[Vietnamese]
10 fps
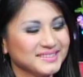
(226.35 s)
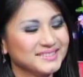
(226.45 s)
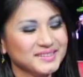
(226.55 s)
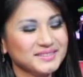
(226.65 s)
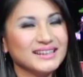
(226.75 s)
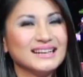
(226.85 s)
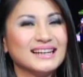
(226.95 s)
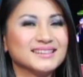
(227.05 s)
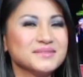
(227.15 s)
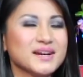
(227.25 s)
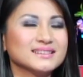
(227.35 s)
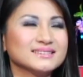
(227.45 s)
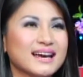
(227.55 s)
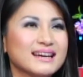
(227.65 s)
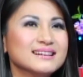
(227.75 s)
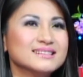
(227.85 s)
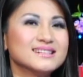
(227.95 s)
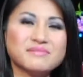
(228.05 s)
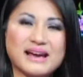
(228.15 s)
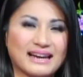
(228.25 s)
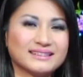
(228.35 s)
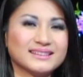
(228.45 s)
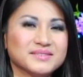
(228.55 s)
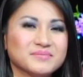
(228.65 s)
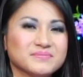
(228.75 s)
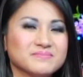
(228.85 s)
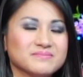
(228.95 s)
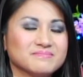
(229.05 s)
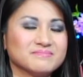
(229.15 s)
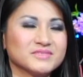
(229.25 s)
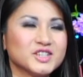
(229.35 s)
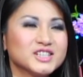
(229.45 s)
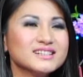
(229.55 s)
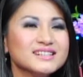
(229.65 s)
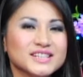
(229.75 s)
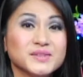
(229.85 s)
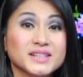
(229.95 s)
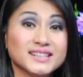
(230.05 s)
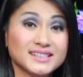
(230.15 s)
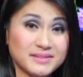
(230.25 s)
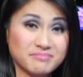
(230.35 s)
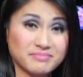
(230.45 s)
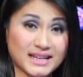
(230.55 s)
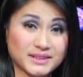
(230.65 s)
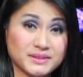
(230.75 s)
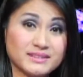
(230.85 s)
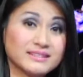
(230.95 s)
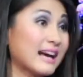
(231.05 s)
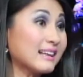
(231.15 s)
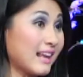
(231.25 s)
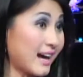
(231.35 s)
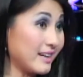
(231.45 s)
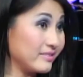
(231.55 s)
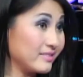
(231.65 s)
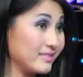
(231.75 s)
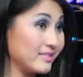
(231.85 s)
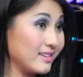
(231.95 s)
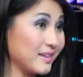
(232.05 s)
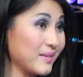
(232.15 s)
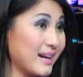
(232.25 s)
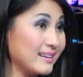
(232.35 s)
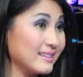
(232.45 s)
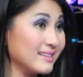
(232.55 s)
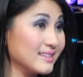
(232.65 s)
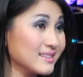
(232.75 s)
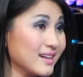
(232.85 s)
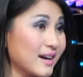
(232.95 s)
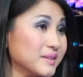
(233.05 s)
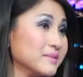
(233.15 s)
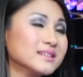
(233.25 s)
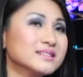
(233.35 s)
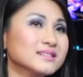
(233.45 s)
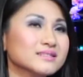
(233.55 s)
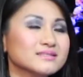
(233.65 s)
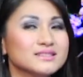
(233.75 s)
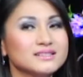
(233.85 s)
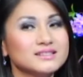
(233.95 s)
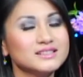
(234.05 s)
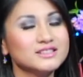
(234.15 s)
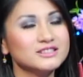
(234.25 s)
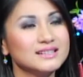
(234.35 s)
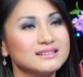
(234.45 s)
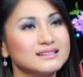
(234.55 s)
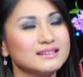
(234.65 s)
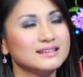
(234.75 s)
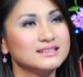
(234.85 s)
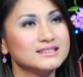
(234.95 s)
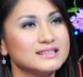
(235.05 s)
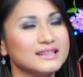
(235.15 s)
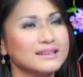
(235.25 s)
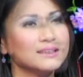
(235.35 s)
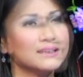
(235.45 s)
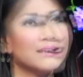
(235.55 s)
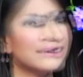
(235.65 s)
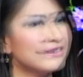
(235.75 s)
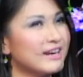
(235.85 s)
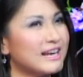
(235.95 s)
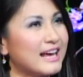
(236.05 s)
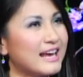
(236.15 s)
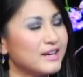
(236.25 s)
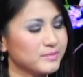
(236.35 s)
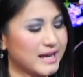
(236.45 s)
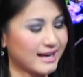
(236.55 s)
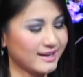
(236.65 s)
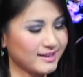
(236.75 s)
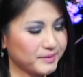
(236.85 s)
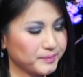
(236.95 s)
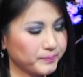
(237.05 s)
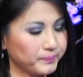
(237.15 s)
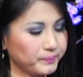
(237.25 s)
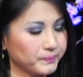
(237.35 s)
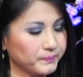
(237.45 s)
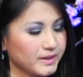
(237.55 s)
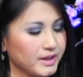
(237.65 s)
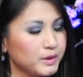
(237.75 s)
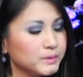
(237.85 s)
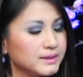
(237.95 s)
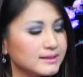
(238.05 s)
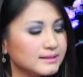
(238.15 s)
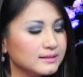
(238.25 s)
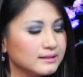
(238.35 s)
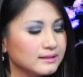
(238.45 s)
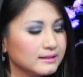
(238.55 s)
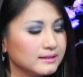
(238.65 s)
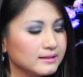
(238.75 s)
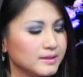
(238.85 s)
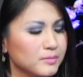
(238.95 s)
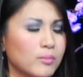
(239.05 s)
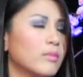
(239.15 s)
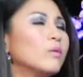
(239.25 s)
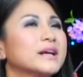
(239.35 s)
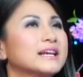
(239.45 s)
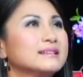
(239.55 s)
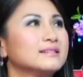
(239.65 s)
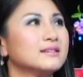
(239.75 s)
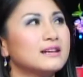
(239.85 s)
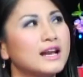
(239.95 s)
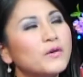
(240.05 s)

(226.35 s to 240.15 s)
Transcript: Thưa quý vị là Tâm Đoan thấy ở trên mạng đó có rất là nhiều những cái clip mà Thùy Dương hát live ở ngoài sân khấu, những cái chương trình trình diễn. Thì như vậy là em đã yêu thích cái bộ môn này từ lâu